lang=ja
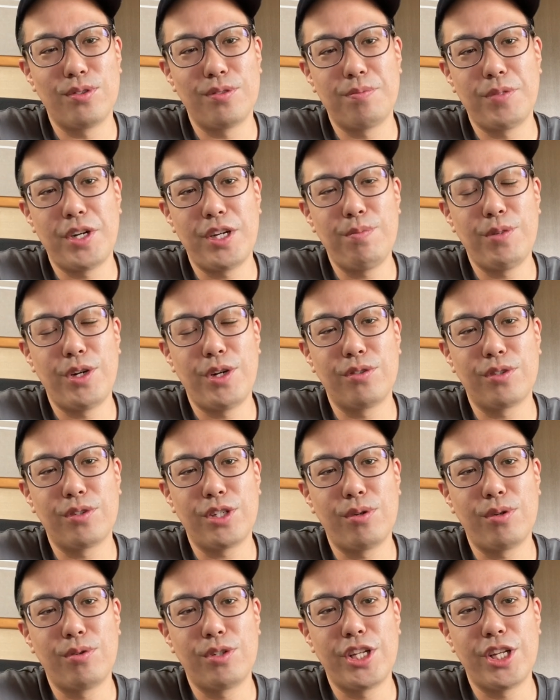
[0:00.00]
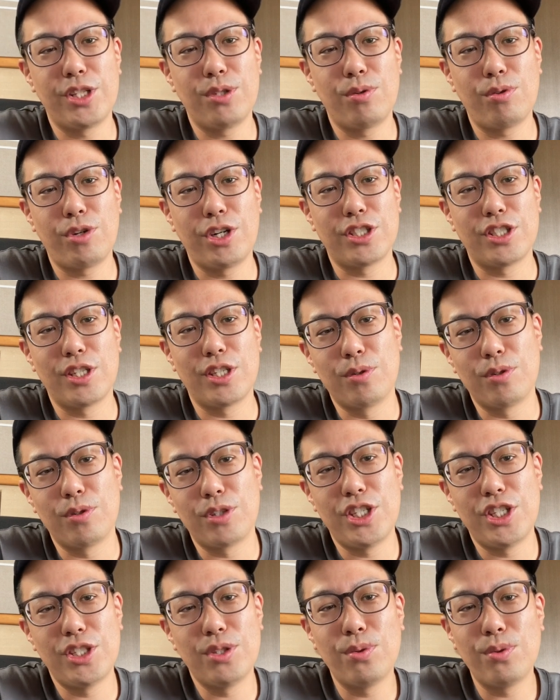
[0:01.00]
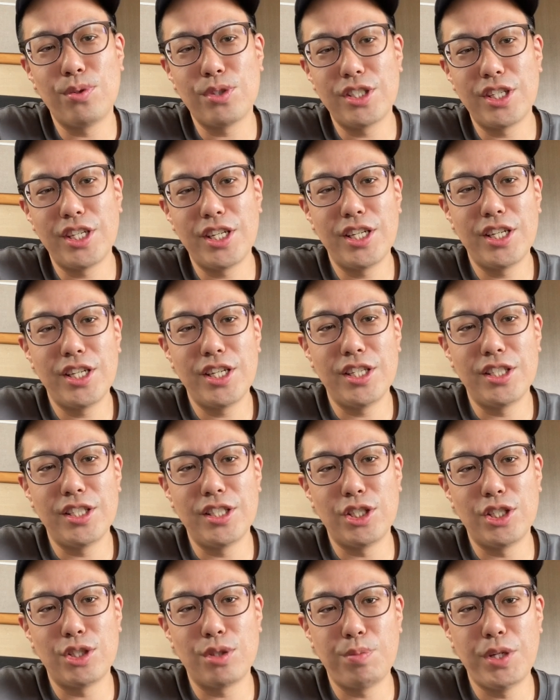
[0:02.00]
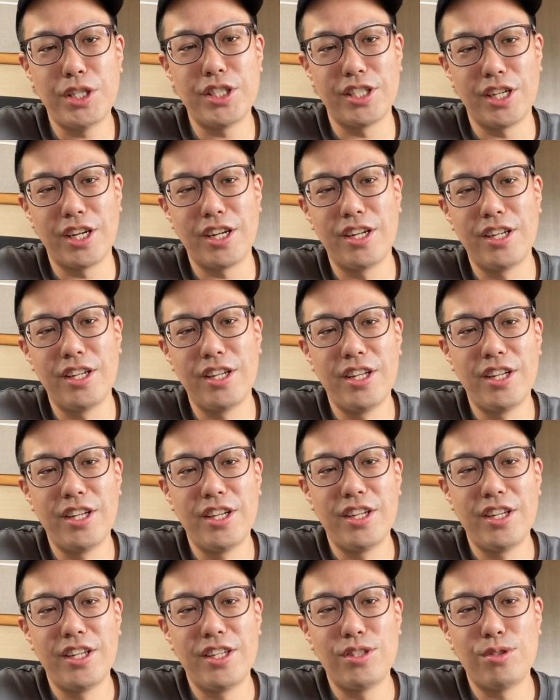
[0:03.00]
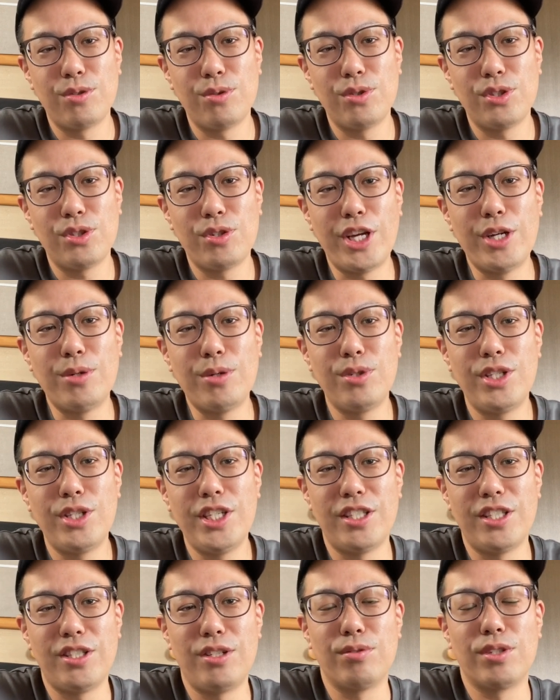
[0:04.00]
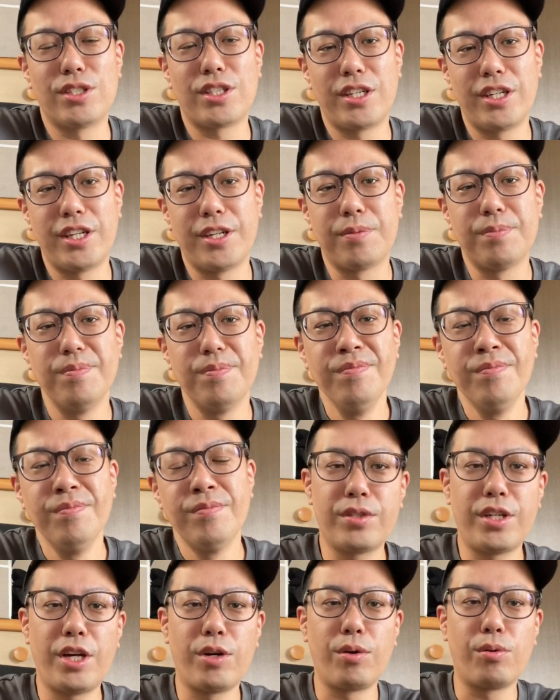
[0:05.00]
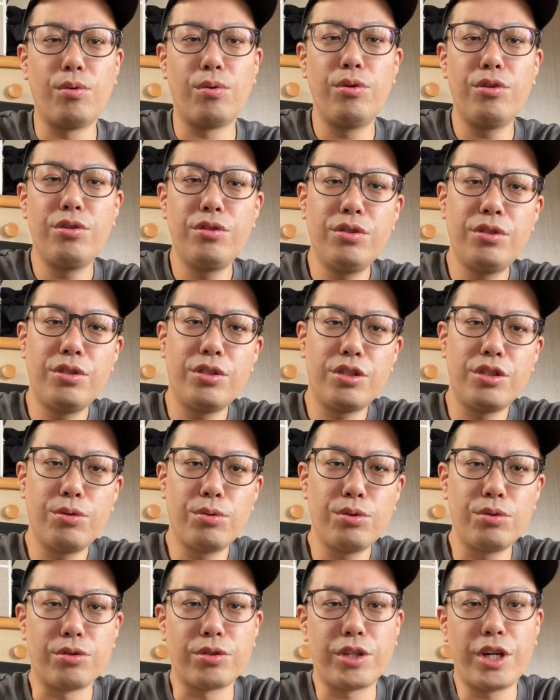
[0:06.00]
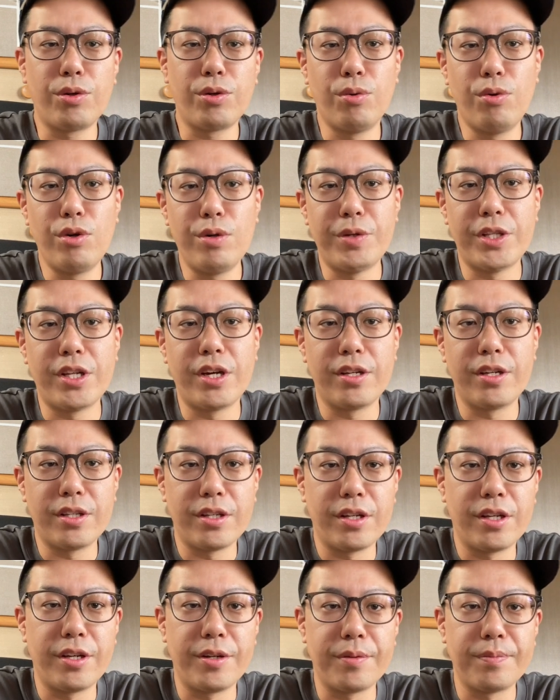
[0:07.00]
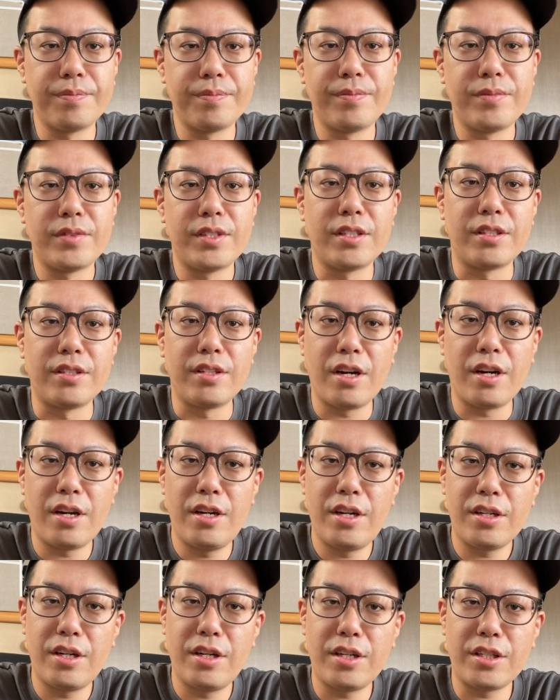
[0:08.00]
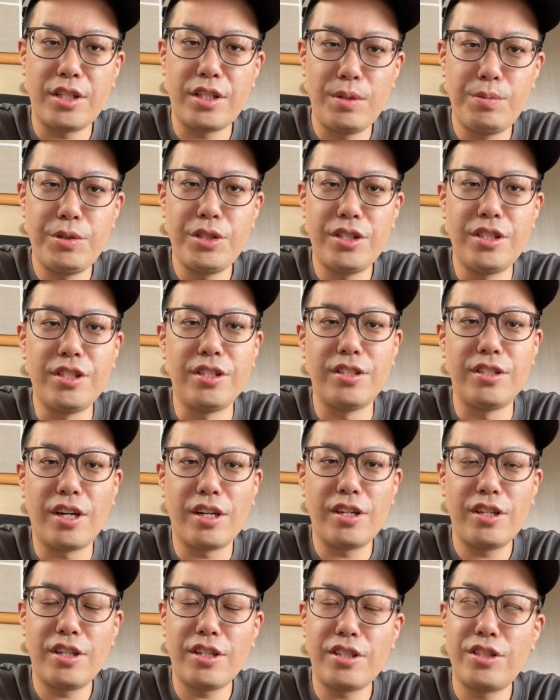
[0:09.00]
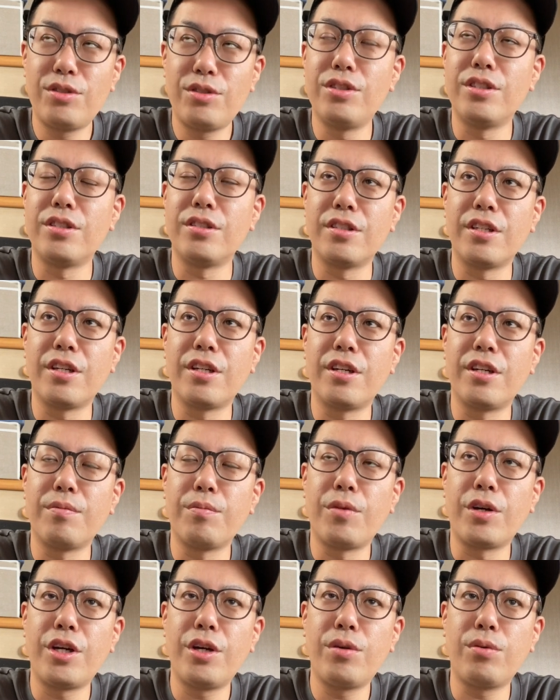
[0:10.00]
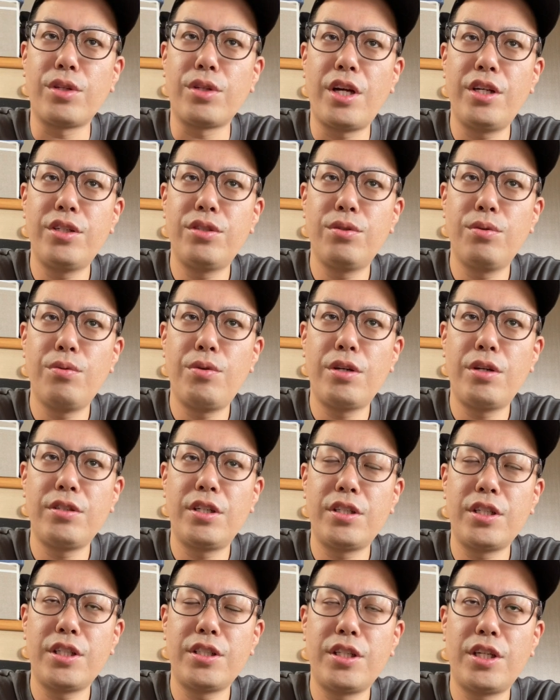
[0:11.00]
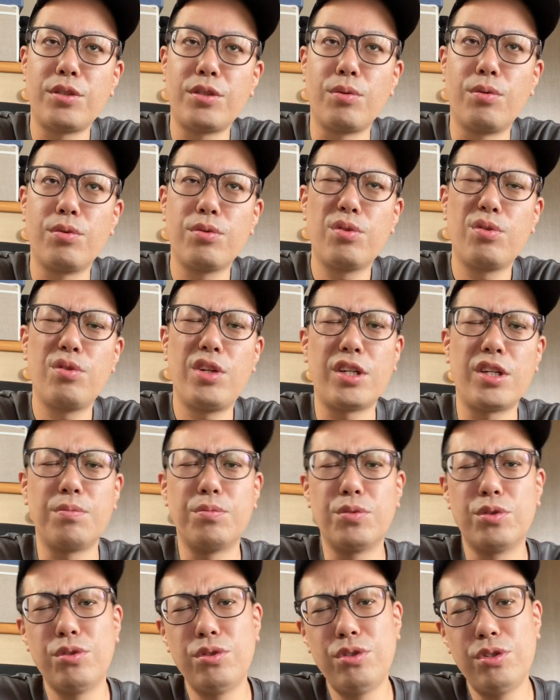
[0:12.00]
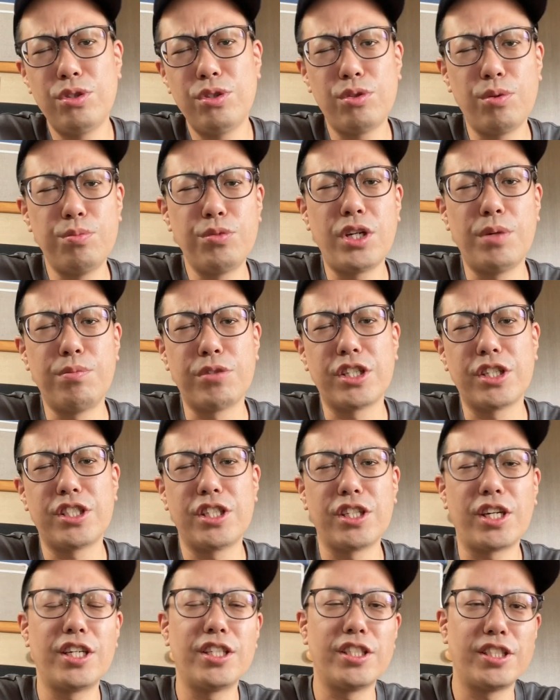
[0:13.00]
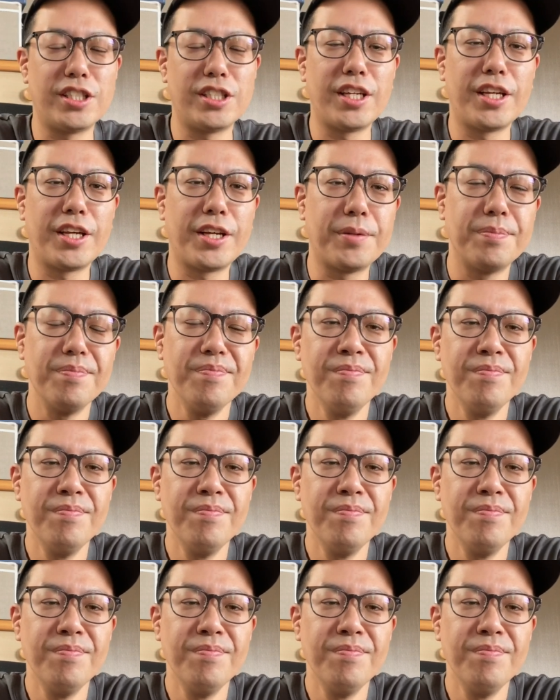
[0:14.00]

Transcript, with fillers: まあ、今、あの、結構ネットとかで調べると、機能性ディスペシア。通称 FD っていうんですかね。結構こういう症状の人結構多いみたいで、なかなか厳しい、なかなかきついですね。まあ結構体調悪くなるだすと、ほんとなんかもうずーっとムカムカした感じで、